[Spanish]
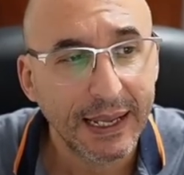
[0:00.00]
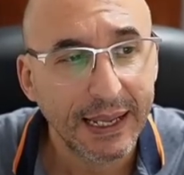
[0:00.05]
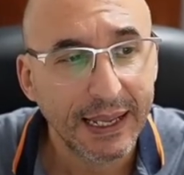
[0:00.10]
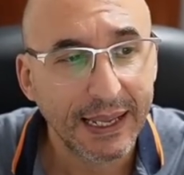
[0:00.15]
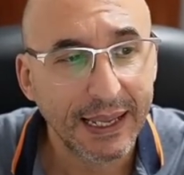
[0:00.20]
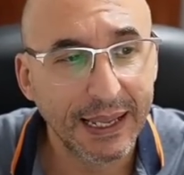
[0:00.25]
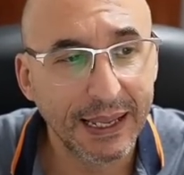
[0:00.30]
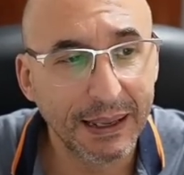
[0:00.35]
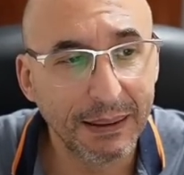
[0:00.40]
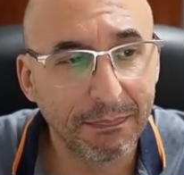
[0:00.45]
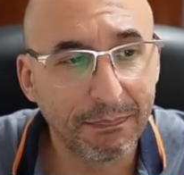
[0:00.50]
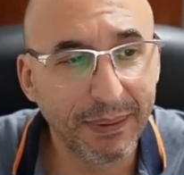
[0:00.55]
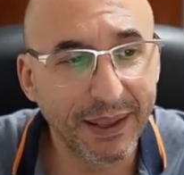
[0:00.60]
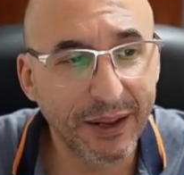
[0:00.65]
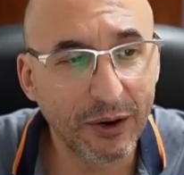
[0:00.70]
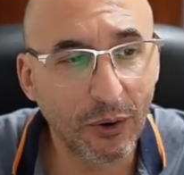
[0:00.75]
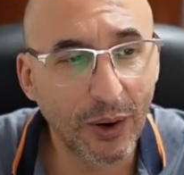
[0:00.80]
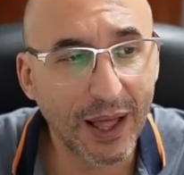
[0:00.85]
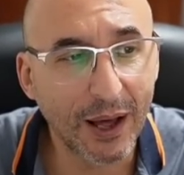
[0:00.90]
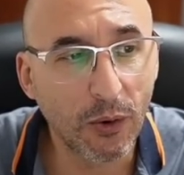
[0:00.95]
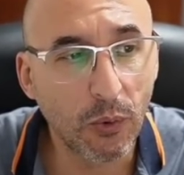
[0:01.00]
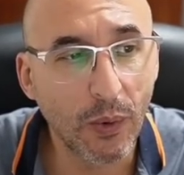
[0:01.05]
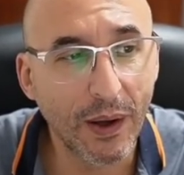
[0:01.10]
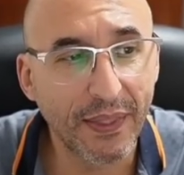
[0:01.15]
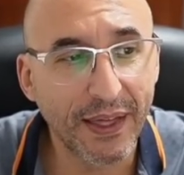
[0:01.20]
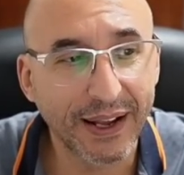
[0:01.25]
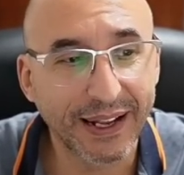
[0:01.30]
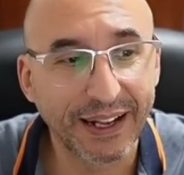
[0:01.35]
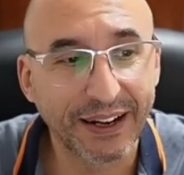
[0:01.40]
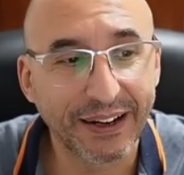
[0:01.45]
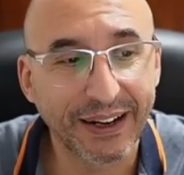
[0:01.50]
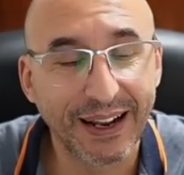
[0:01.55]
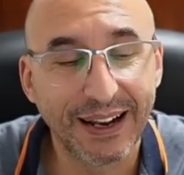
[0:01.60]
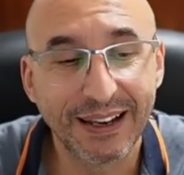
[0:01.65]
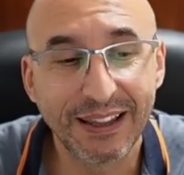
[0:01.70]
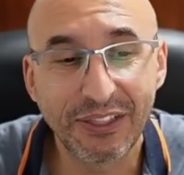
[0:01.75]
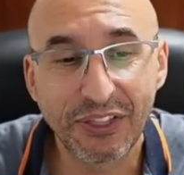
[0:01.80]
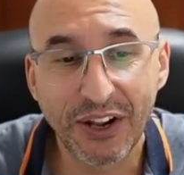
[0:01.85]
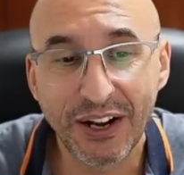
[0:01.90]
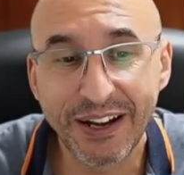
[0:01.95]
Eh, pero la jugada que
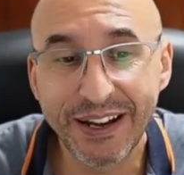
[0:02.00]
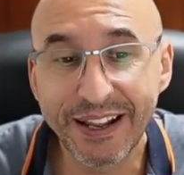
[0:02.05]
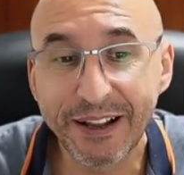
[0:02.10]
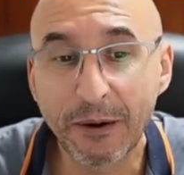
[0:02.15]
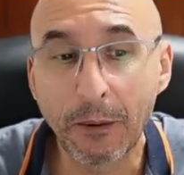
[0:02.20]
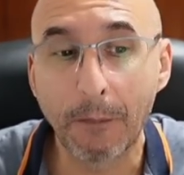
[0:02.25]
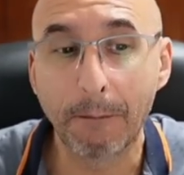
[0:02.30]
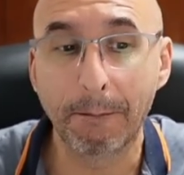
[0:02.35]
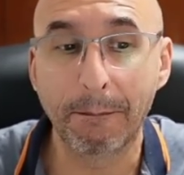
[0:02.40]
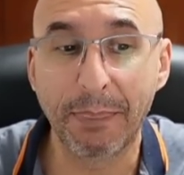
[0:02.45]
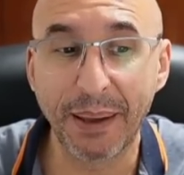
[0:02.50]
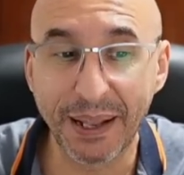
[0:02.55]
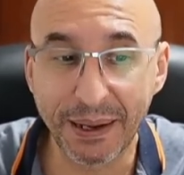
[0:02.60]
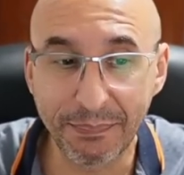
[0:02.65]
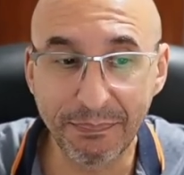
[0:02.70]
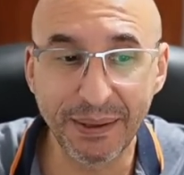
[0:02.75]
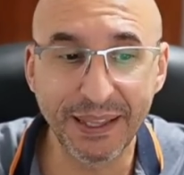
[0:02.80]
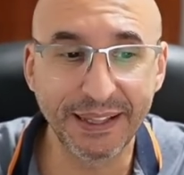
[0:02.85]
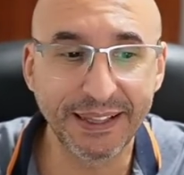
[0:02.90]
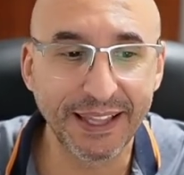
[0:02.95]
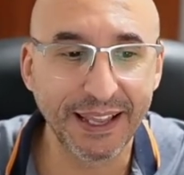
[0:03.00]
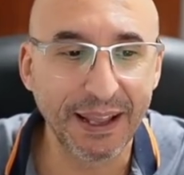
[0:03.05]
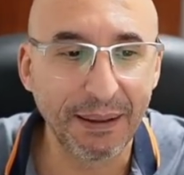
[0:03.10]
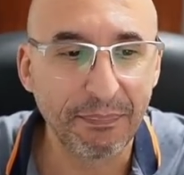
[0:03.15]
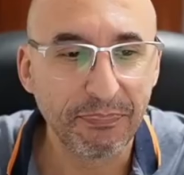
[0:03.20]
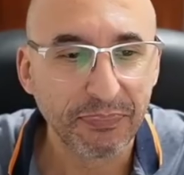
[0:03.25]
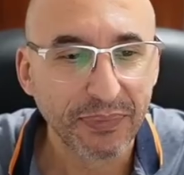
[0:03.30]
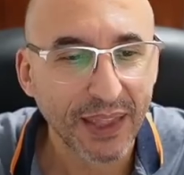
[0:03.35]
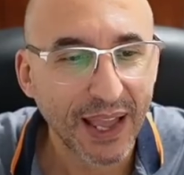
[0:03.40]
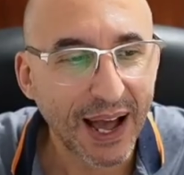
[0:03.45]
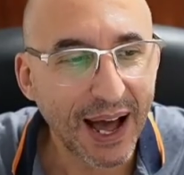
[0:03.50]
realiza el negro permite